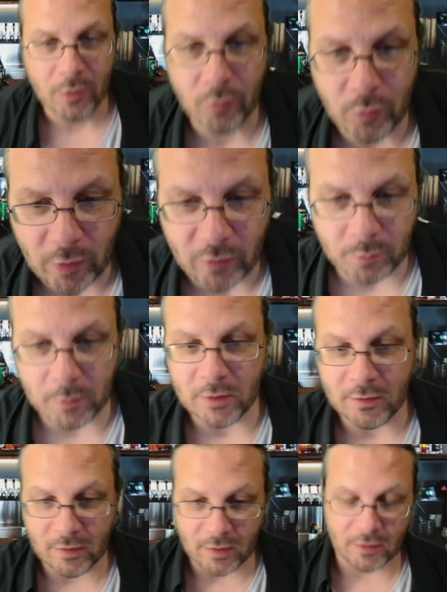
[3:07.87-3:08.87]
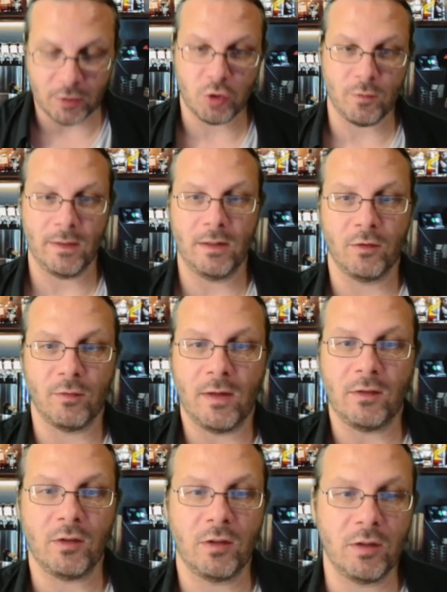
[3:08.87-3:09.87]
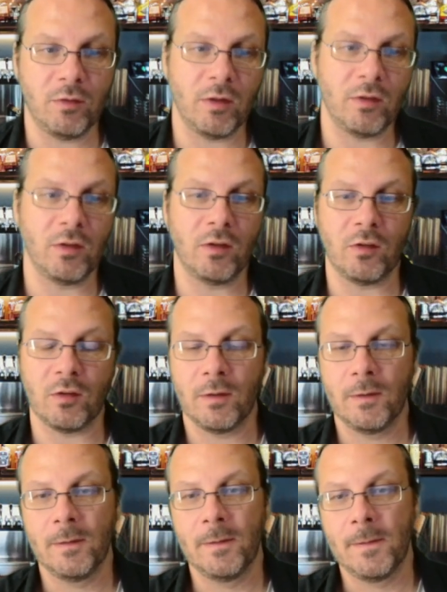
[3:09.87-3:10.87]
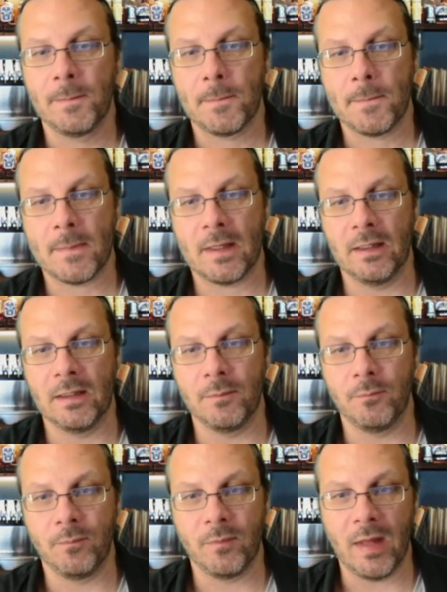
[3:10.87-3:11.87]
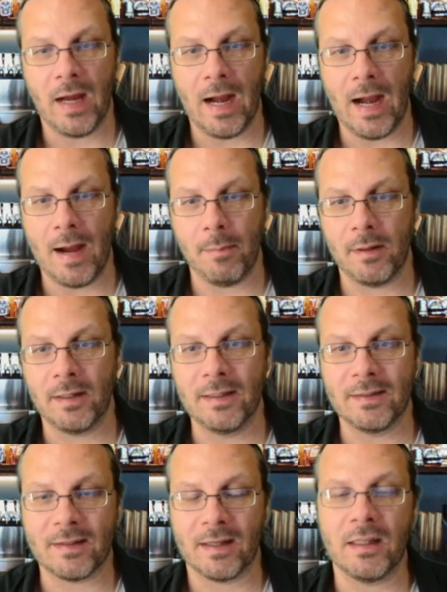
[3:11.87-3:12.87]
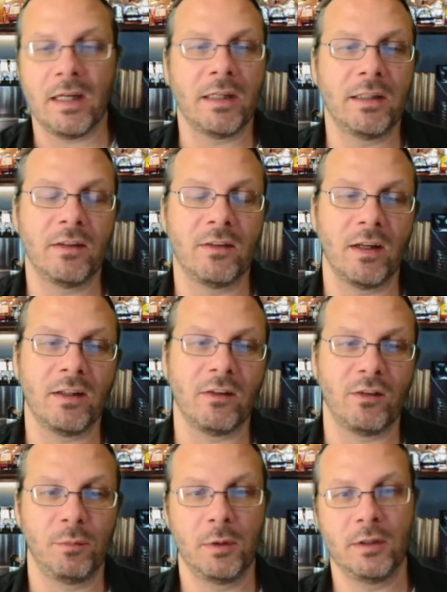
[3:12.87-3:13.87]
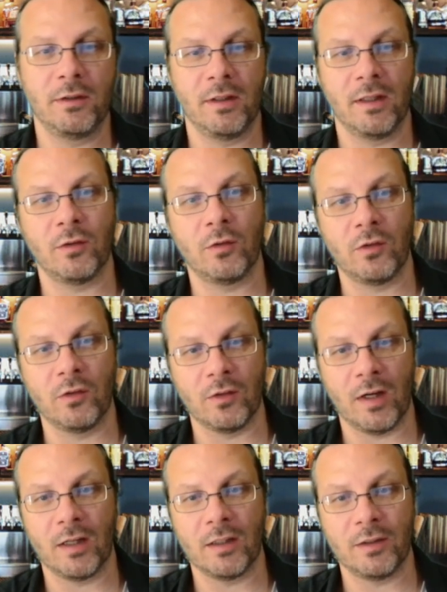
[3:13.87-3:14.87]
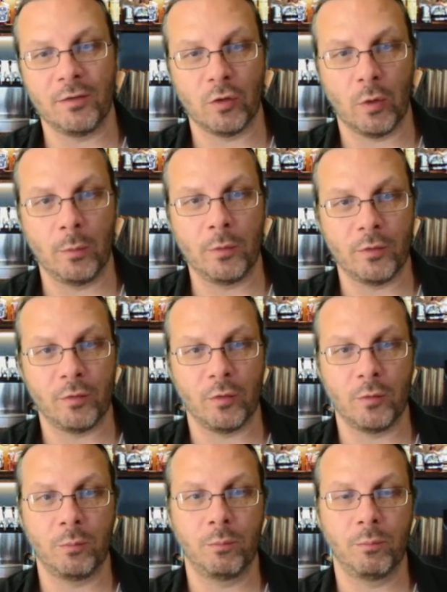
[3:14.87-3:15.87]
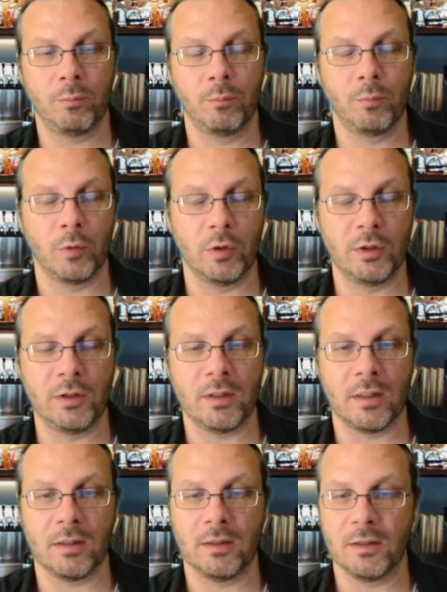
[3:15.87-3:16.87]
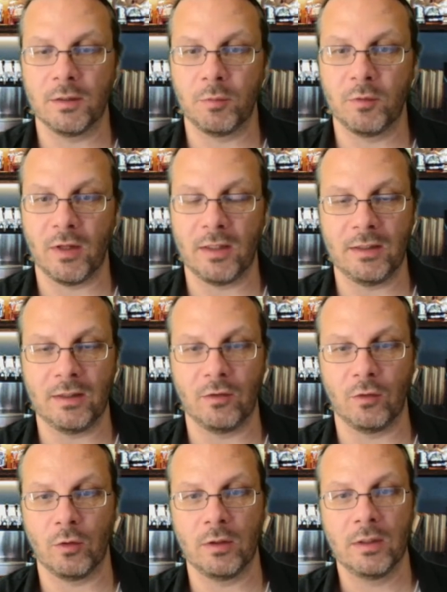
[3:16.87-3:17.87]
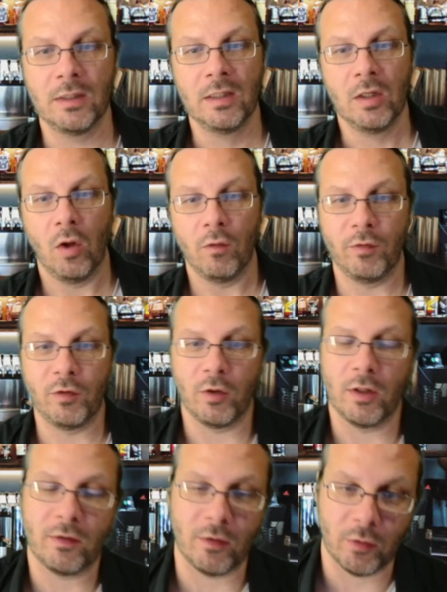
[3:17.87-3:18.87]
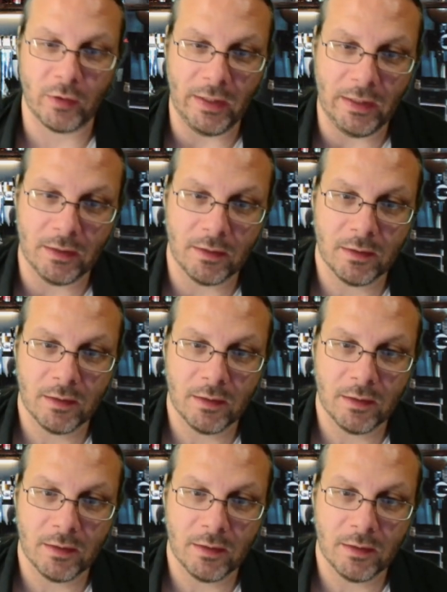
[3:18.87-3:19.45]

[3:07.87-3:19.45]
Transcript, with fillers: Für das Militär hier in Schweden, das weiß ich nicht, wie das hier ist. Ähm, aber es kann eigentlich nicht sein, dass das Militär sozusagen die Verdäumnisse von Politikern hier beseitigen soll. Und wie soll das auch gehen?